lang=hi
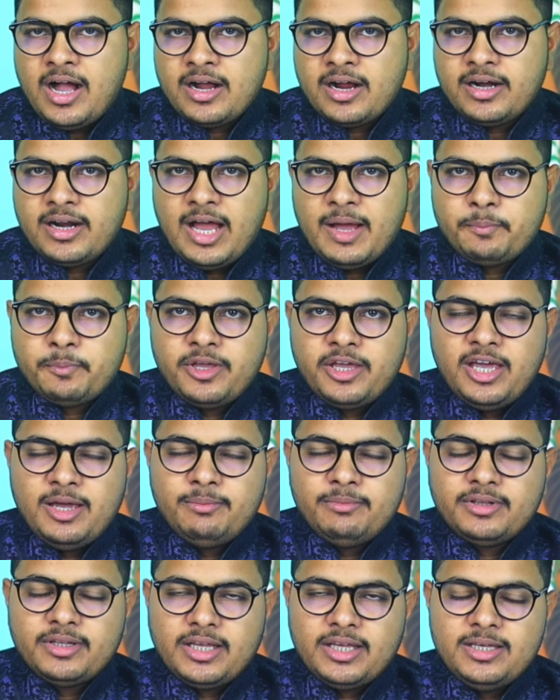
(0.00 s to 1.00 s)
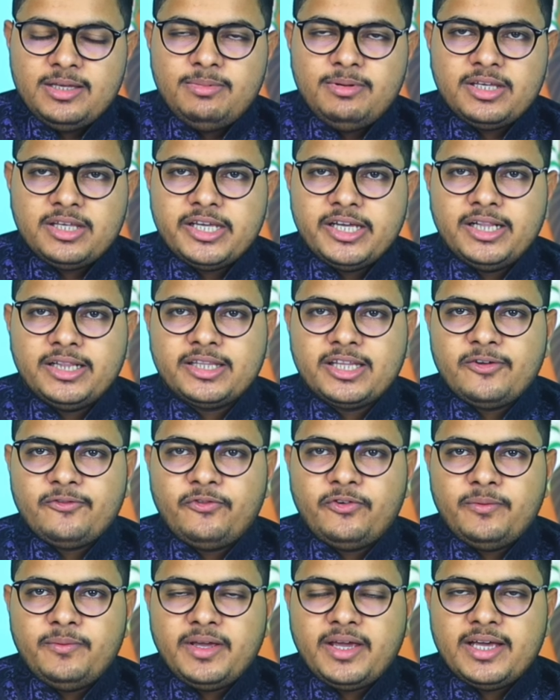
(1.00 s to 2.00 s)
अगर आप गेम नहीं भी खेलते हैं
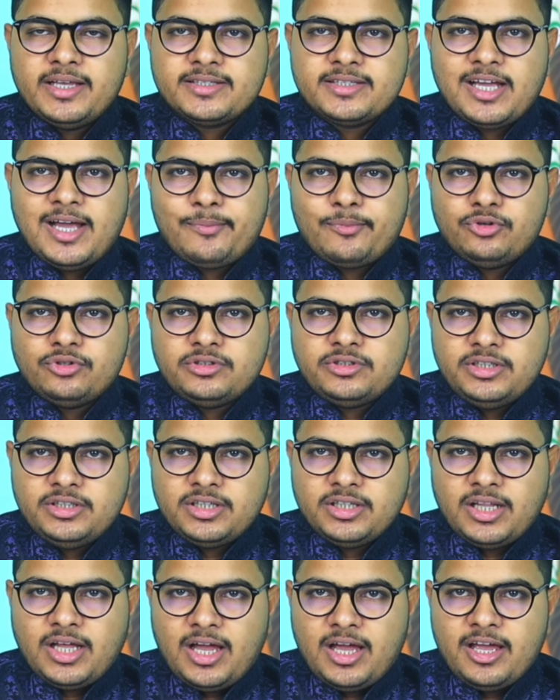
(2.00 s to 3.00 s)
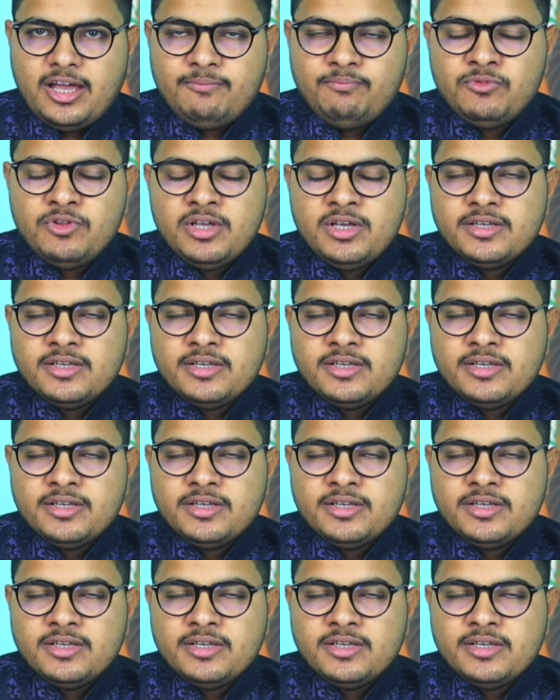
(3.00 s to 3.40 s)
फिर भी कैसे आपको जीतना है